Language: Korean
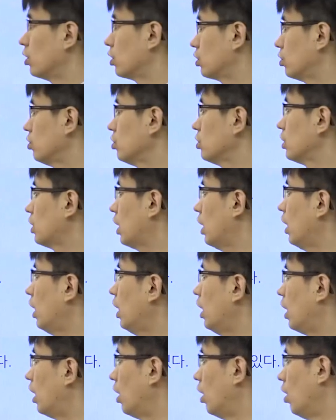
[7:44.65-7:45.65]

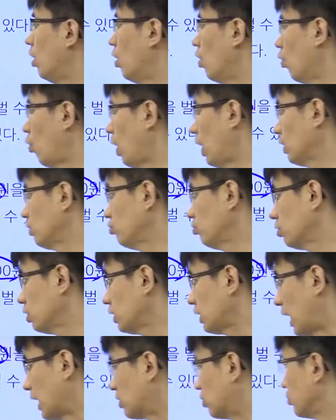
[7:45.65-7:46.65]
그러니까 환율이
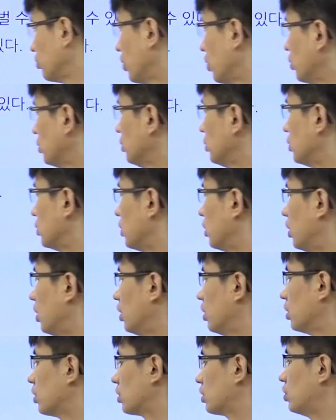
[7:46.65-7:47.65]
낮으면은
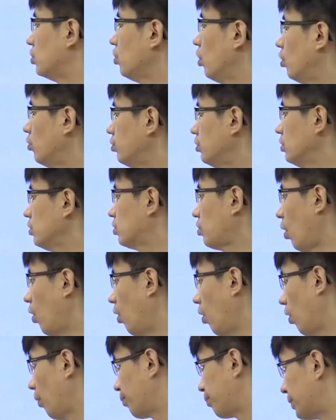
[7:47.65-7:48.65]
기업은
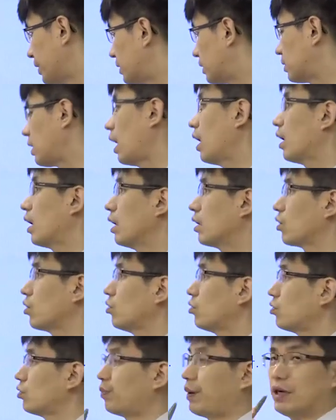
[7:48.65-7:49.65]
더 비싼
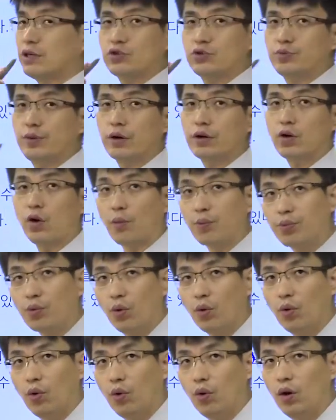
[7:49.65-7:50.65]
가격으로 팔 수밖에
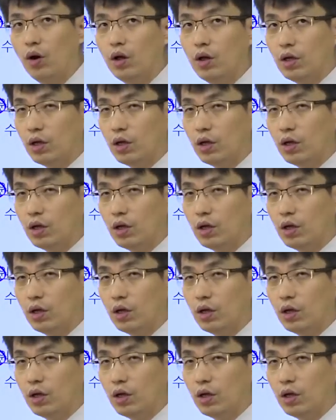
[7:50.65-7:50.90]
없고